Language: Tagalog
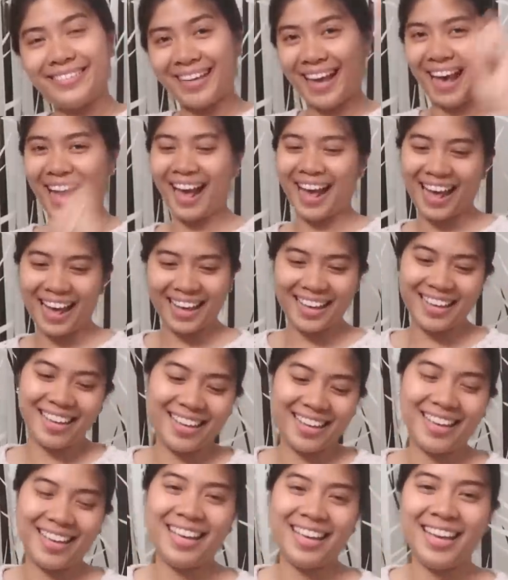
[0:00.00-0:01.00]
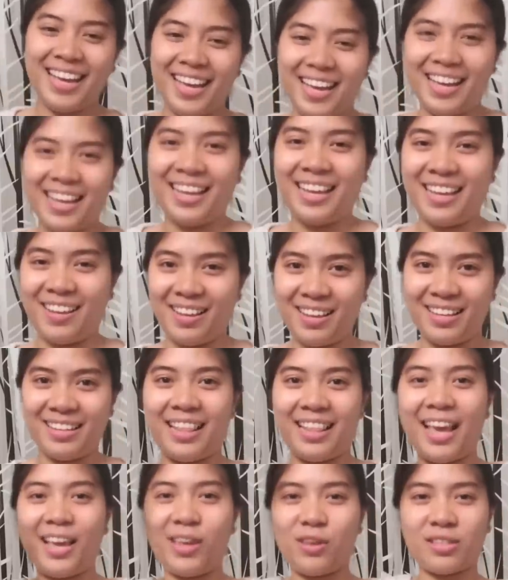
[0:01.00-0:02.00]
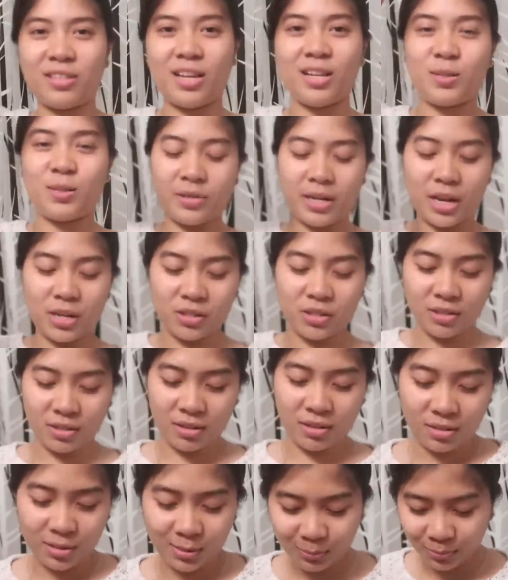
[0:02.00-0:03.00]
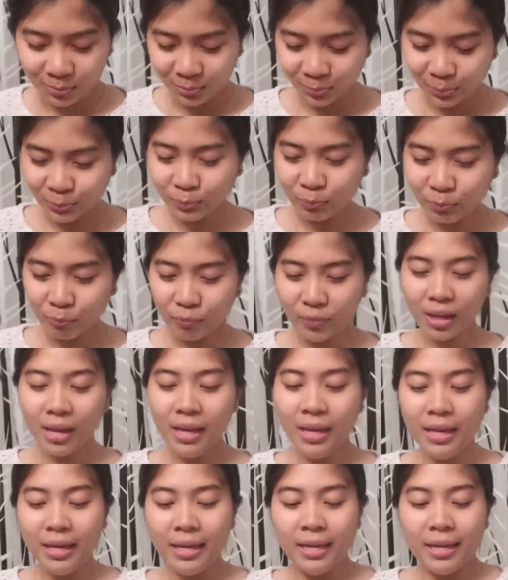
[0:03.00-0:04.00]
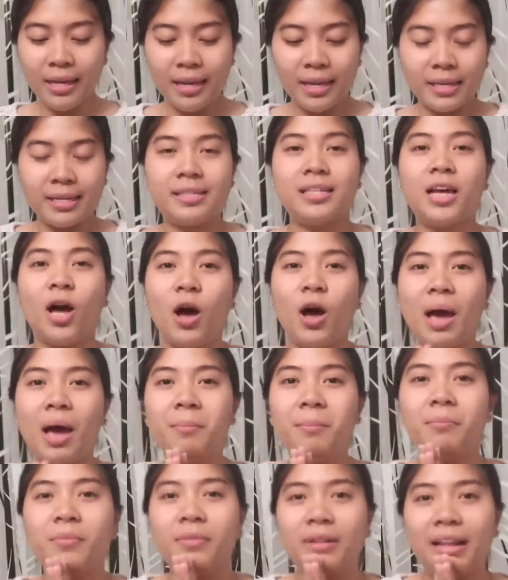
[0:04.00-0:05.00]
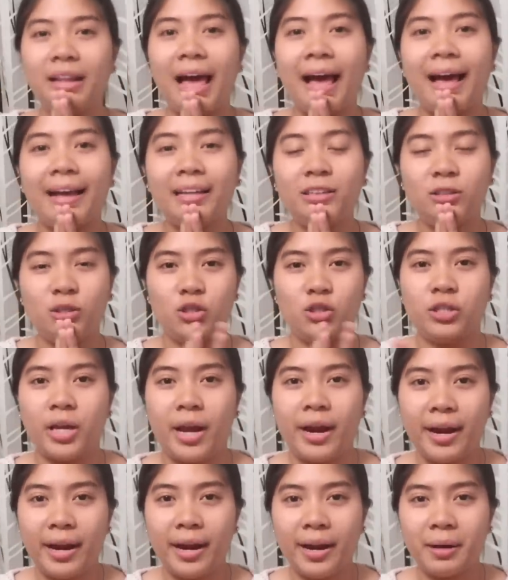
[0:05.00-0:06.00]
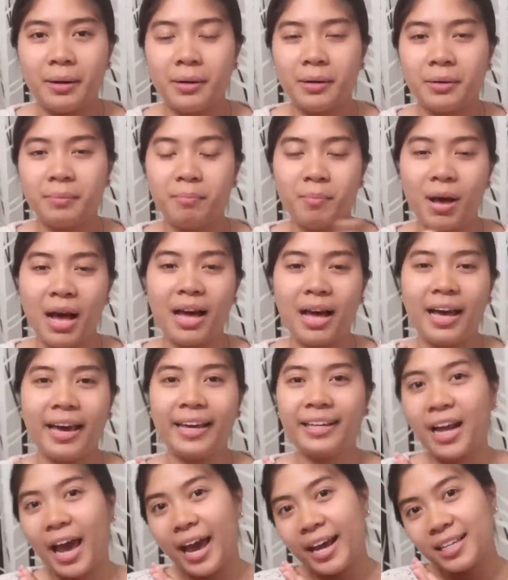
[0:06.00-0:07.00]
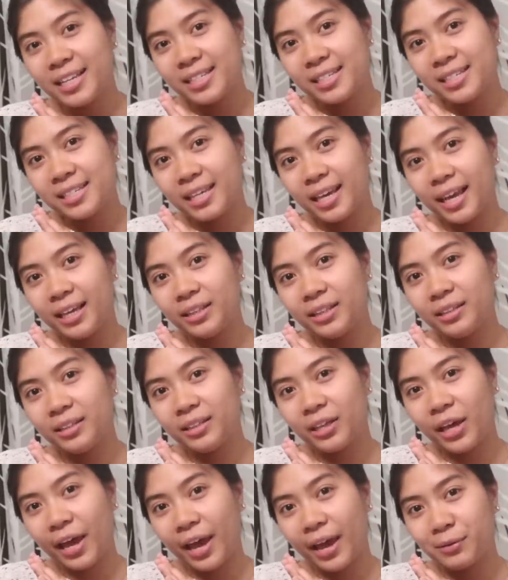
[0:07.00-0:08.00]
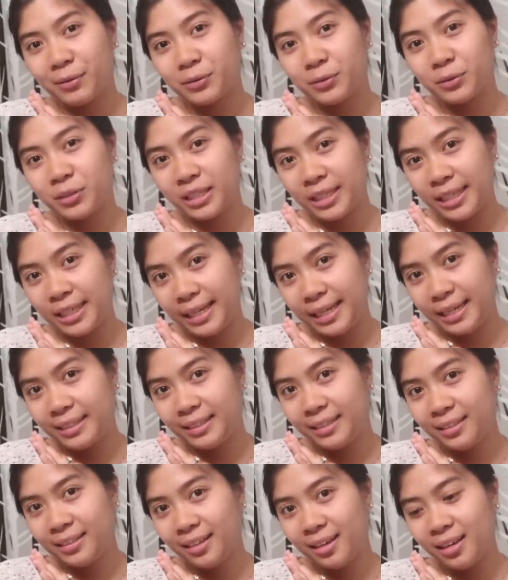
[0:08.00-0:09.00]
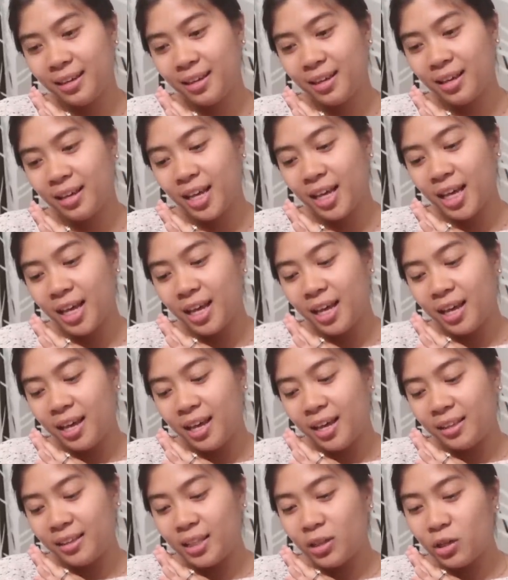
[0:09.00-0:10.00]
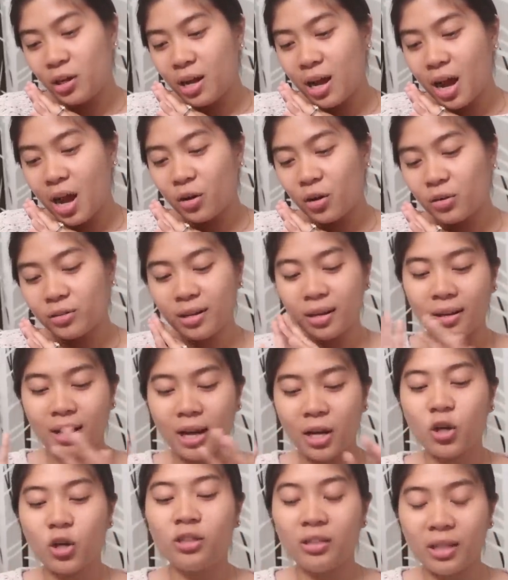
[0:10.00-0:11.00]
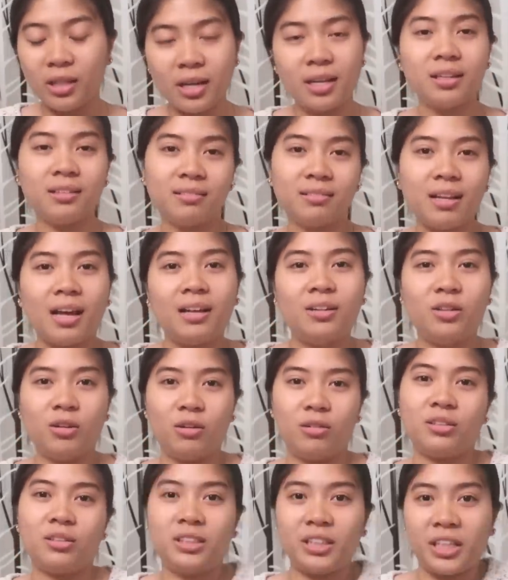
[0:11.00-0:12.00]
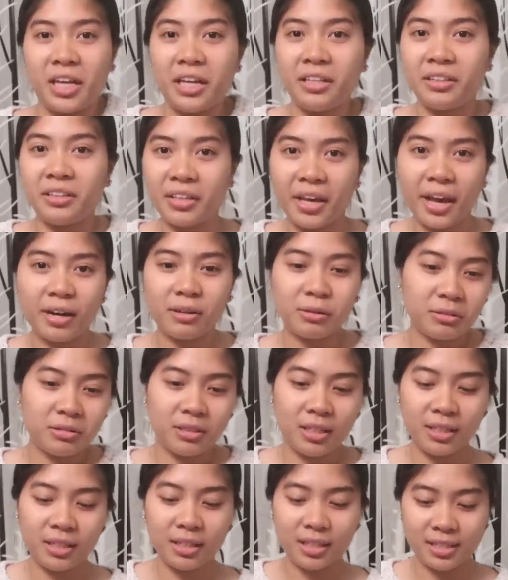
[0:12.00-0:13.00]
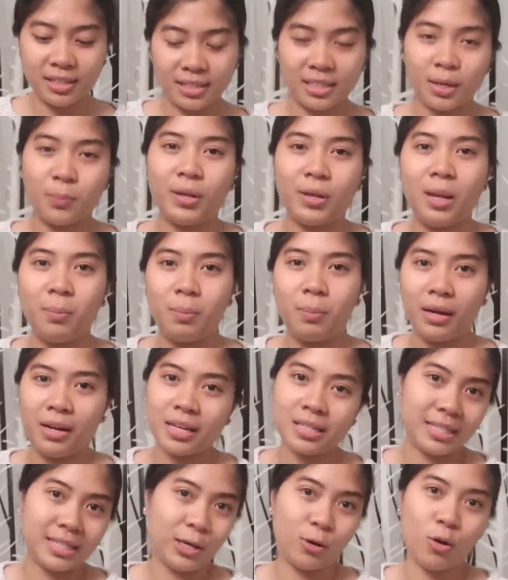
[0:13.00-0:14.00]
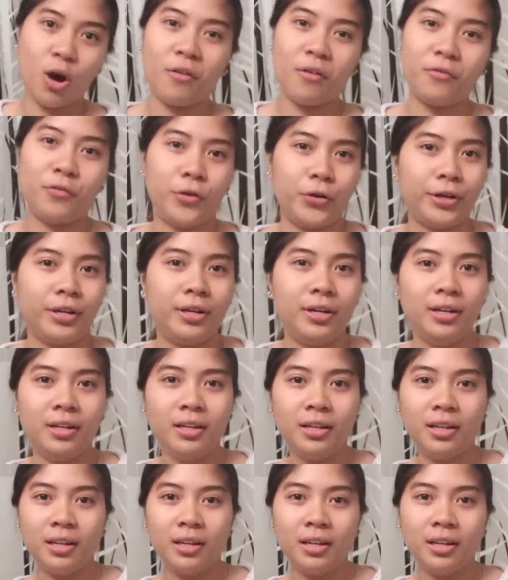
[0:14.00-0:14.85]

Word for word: Yeah. Thank you sa inspiration ko. So, I'm glad to share my night skincare routine. Dito lang ako nagkaroon ng ano, skincare routine kasi sa Pilipinas di ko afford.